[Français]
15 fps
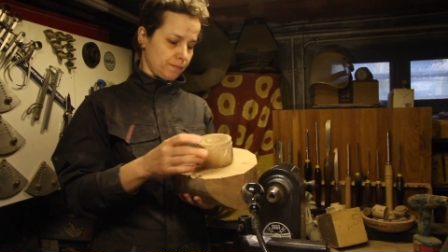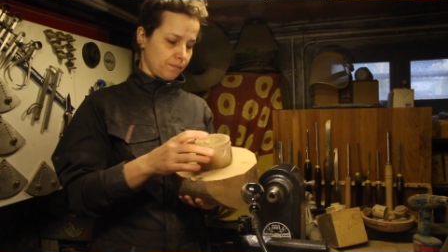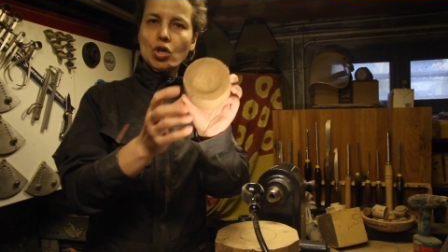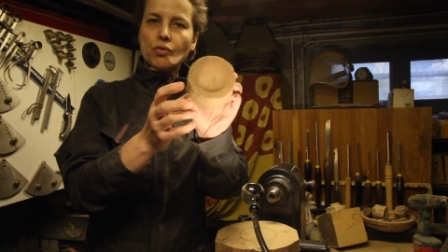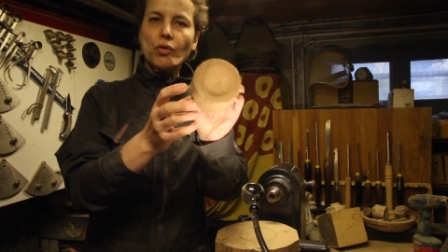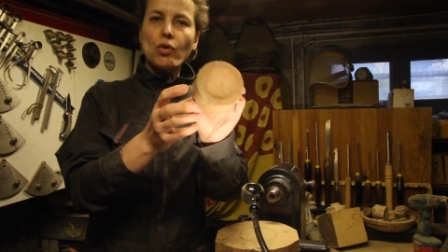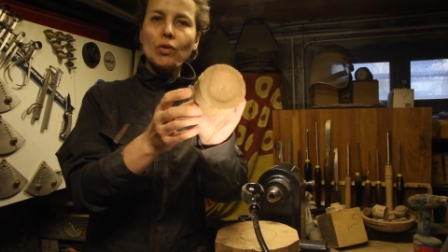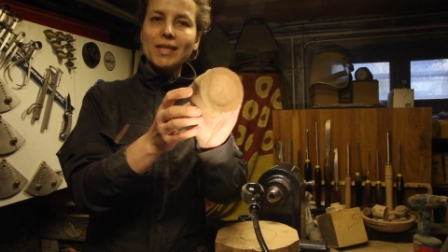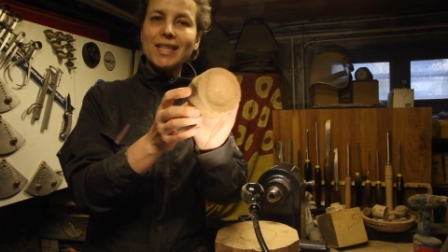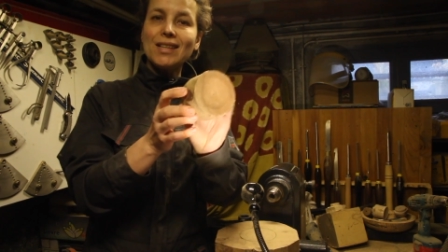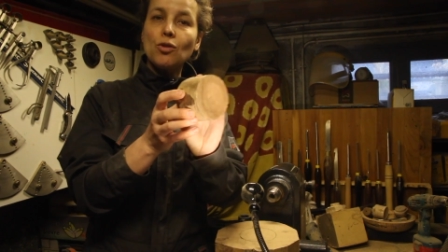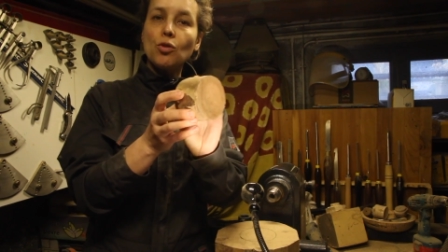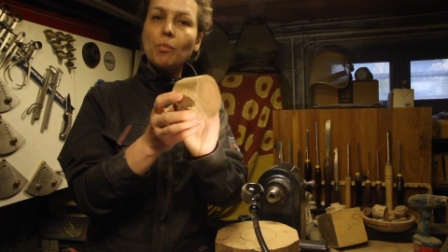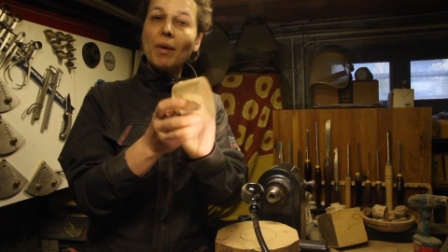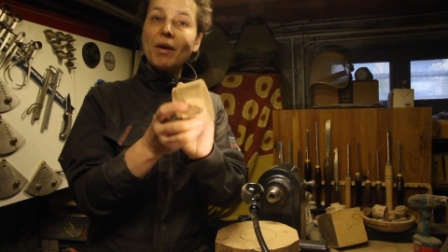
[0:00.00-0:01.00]
Je vous
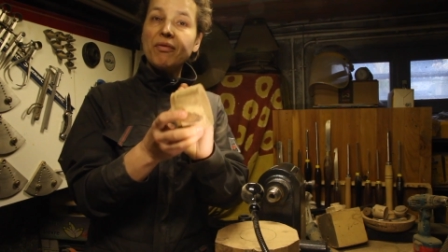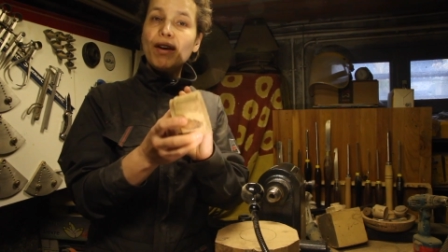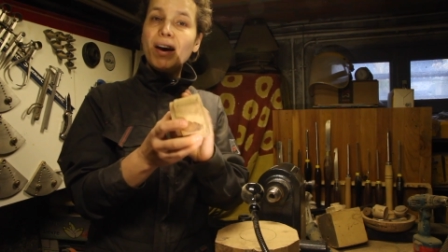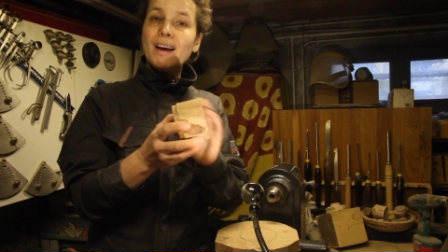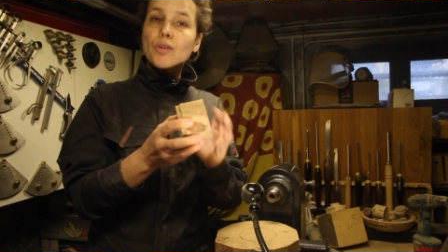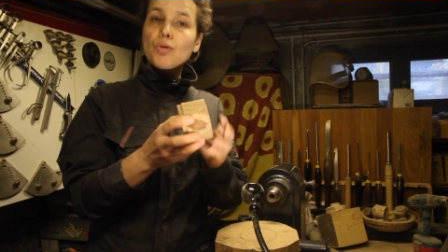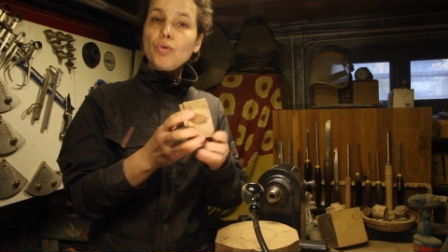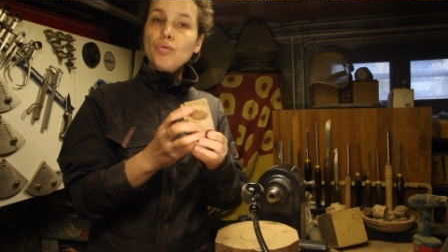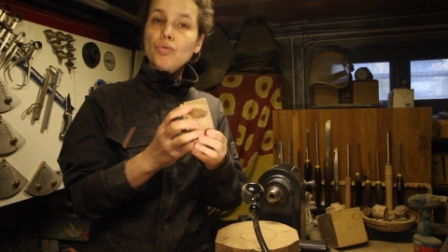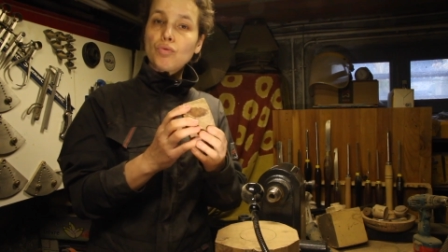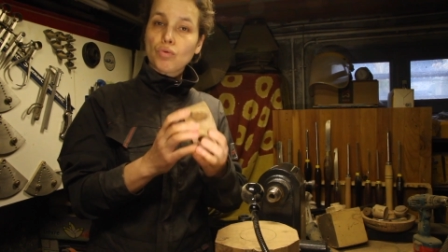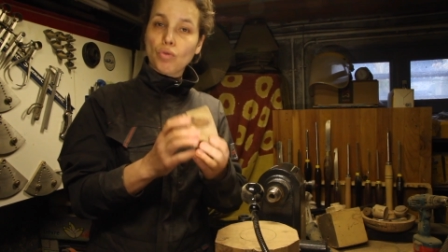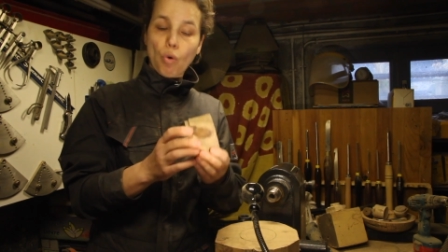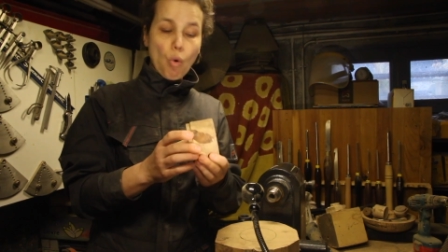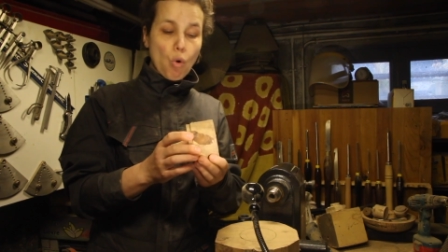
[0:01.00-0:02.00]
conseille de ne pas faire un
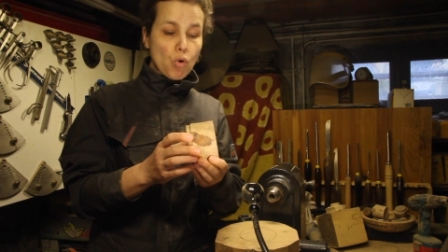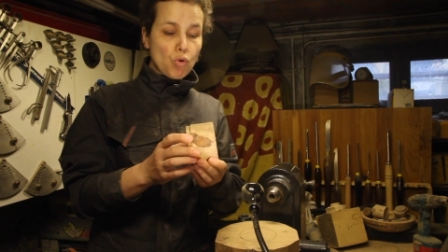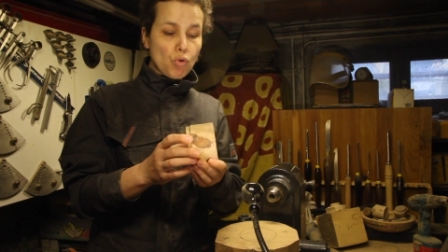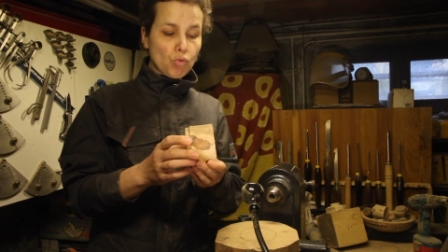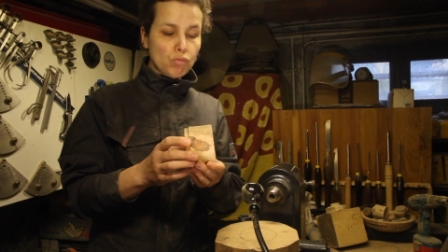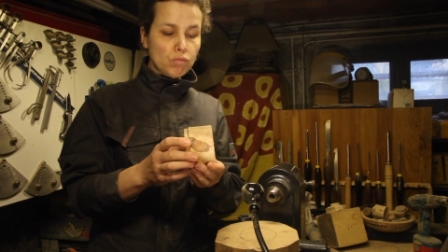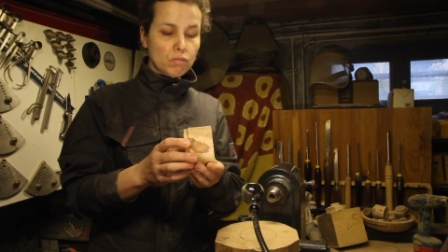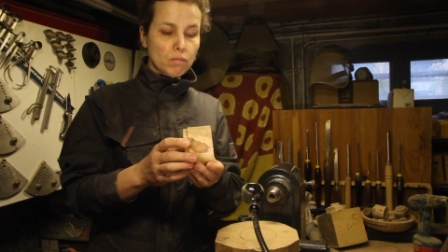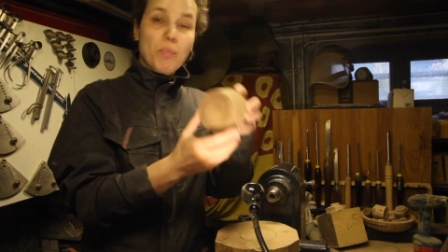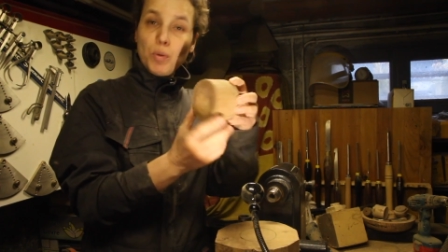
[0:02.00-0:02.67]
tenon trop long.